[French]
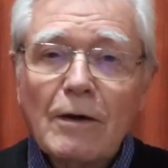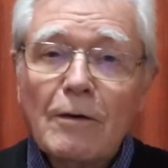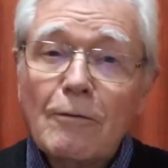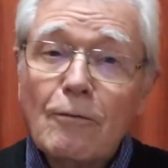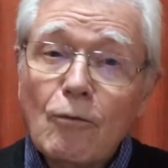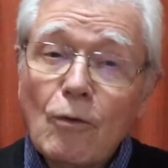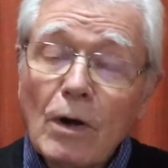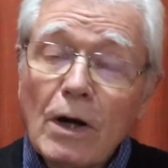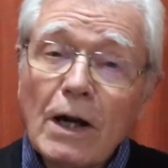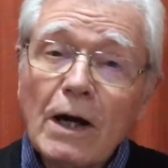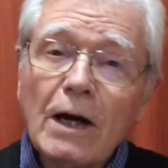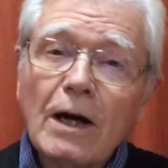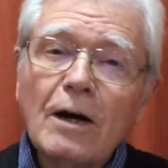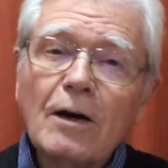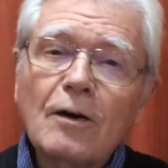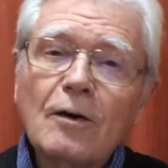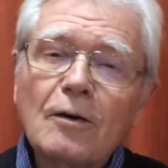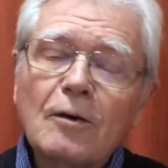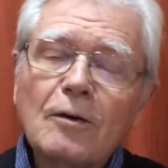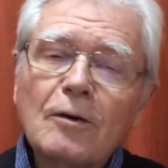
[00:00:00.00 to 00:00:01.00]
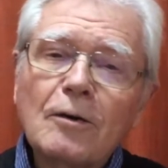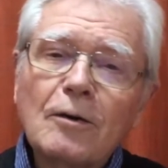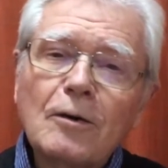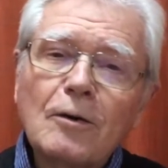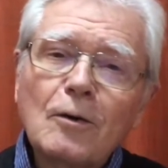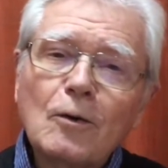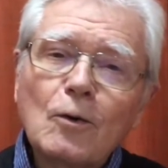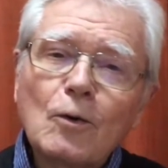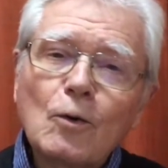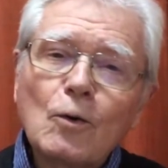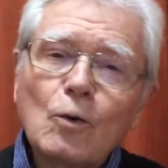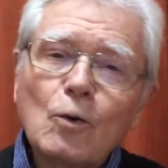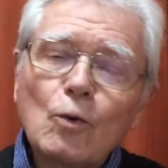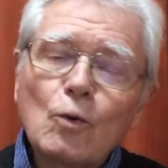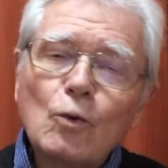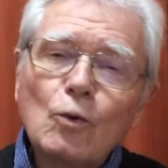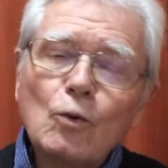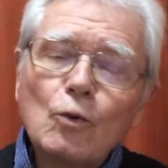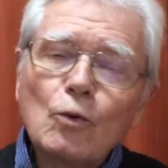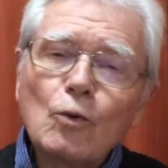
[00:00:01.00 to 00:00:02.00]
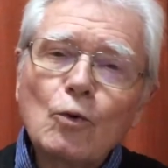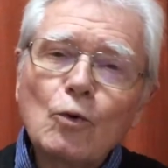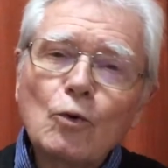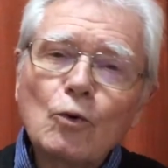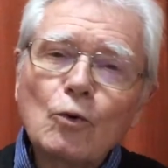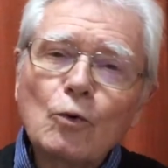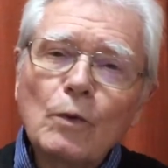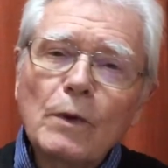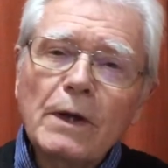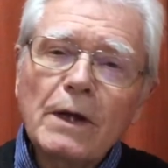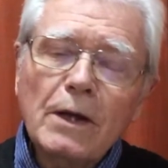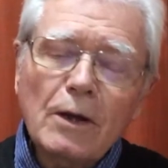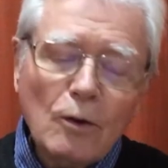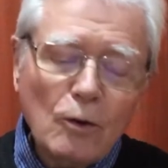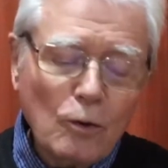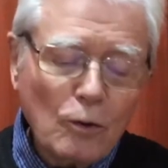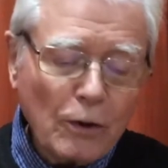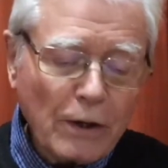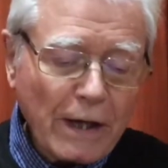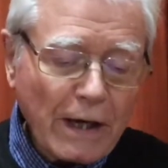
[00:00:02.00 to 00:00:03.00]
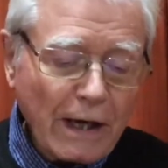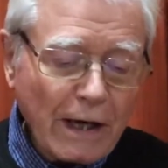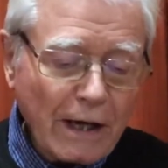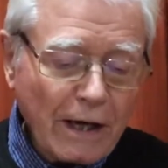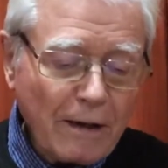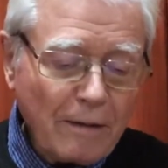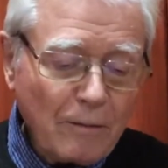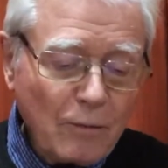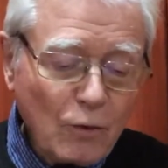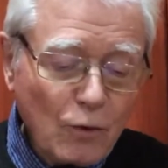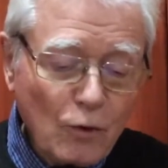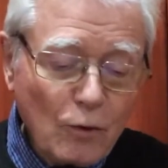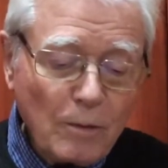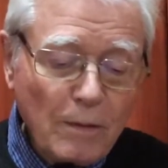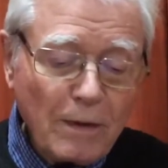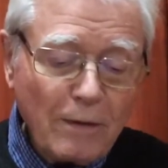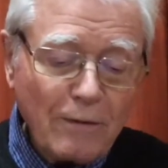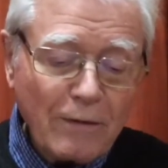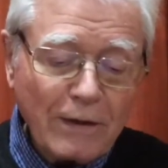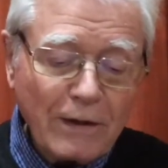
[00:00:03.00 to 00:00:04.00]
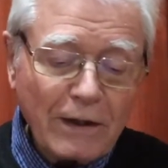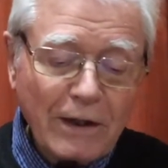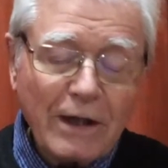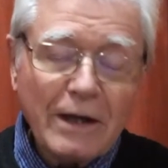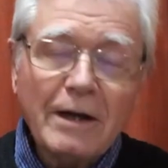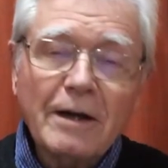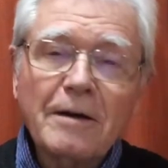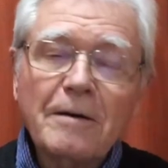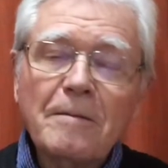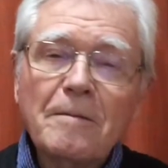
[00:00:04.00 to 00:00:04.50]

Voilà où nous conduit le carême 2021.